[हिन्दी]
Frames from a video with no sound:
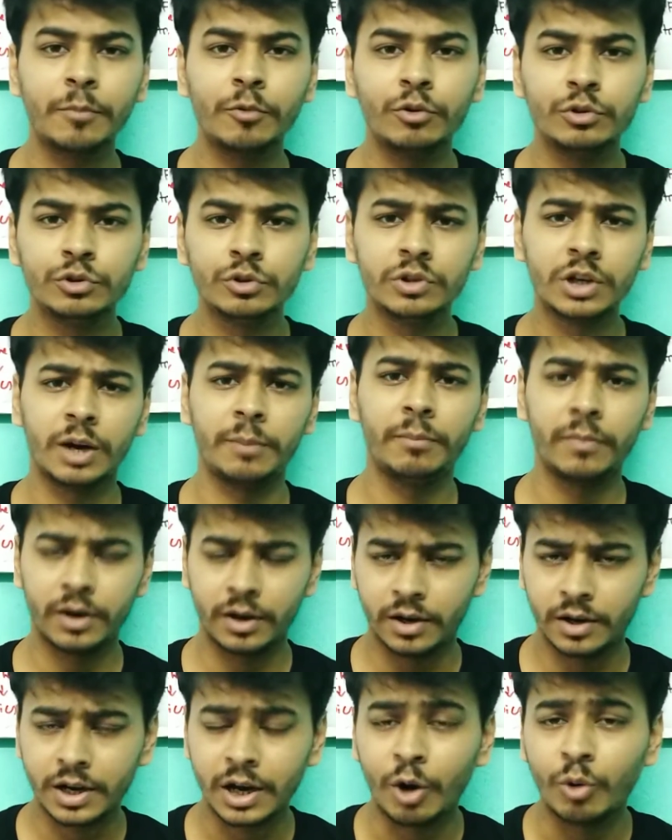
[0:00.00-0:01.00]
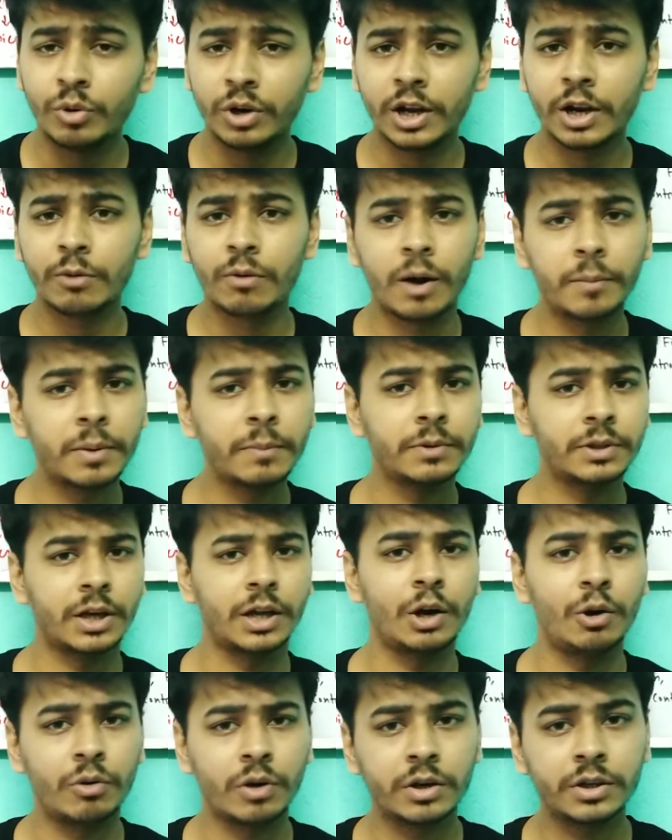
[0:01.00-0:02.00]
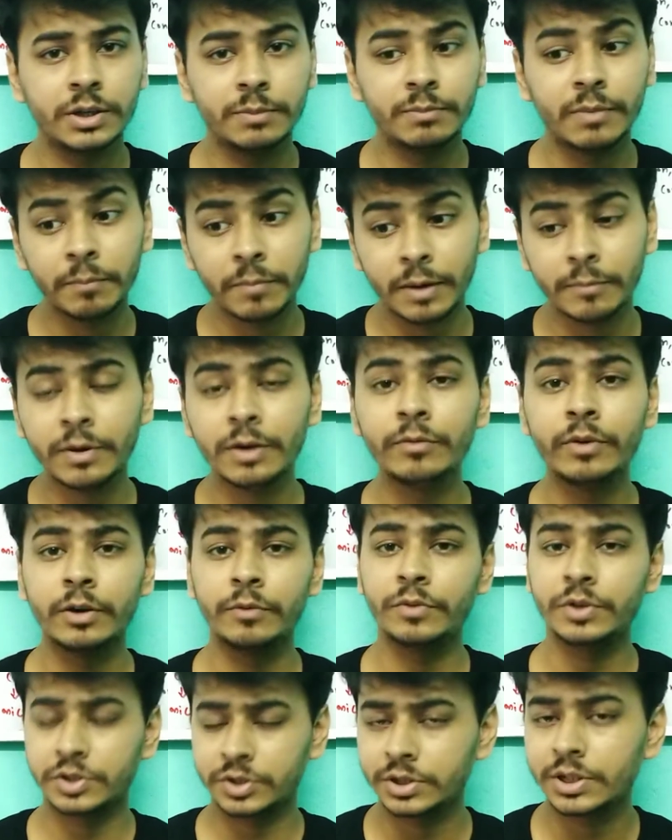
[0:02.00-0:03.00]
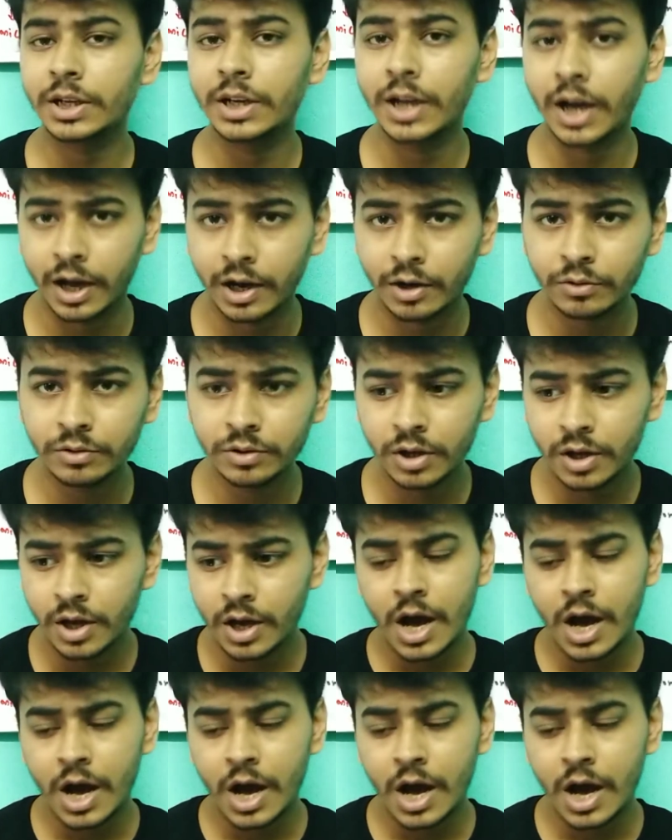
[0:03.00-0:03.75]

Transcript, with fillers: आपको जो नम काउंटर है वहाँ पे बताना होगा कि मैं पेमेंट वेरिफिकेशन के लिए आया हूँ